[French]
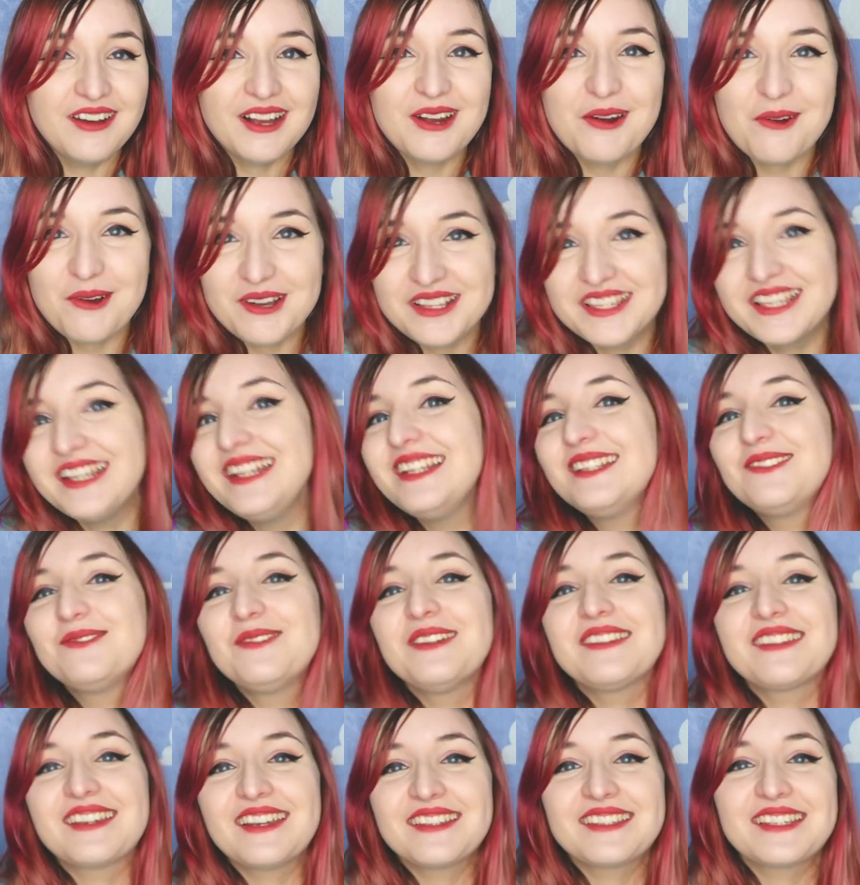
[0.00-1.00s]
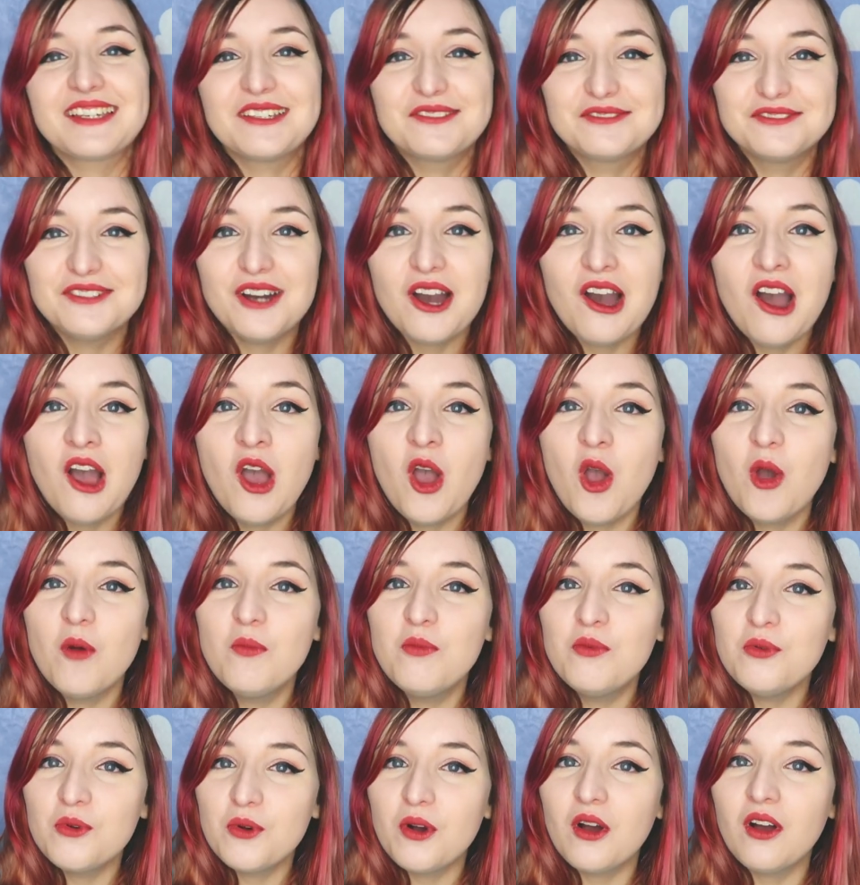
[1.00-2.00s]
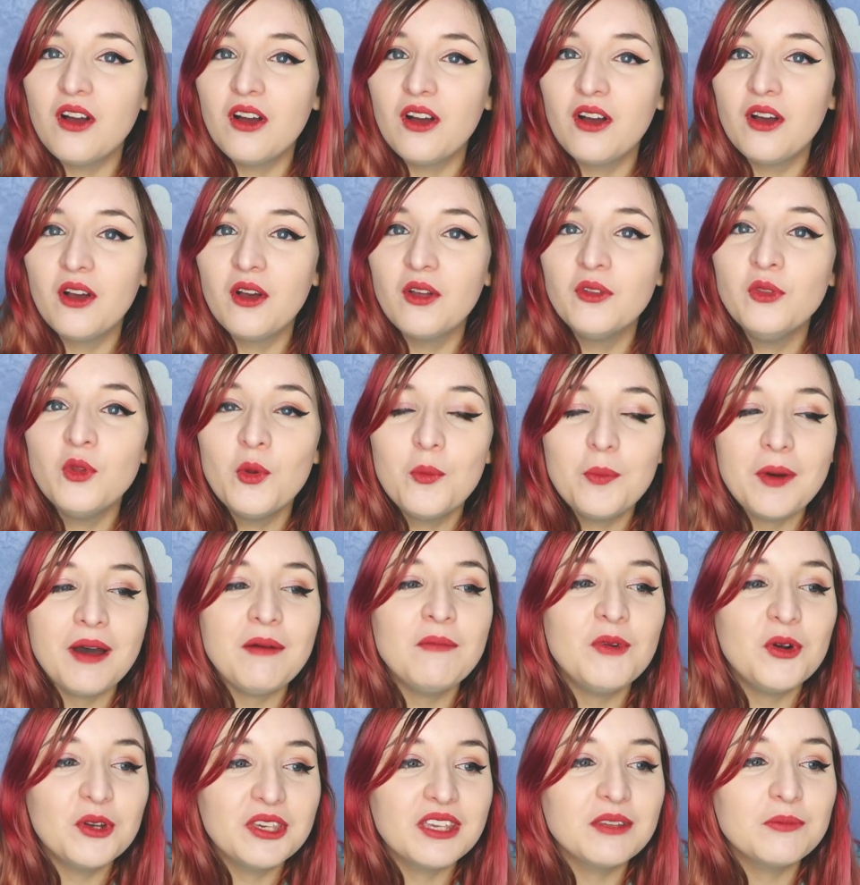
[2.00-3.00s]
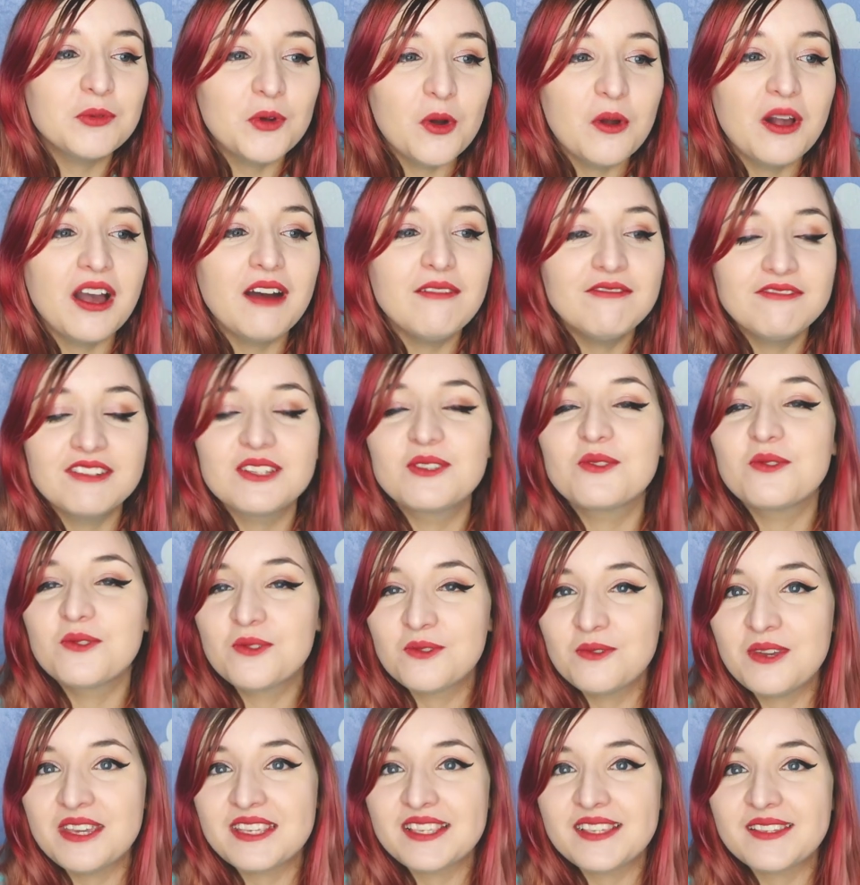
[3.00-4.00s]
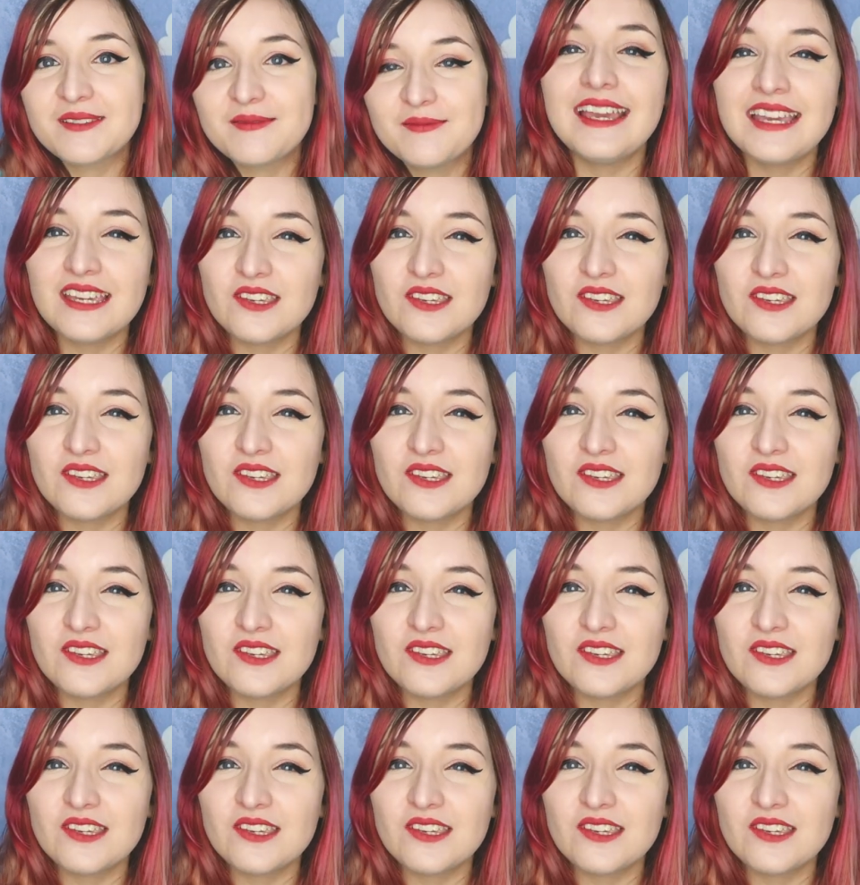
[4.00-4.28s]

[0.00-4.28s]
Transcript: on va croiser les doigts très très fort pour euh, ne pas manquer de programmes face aux US.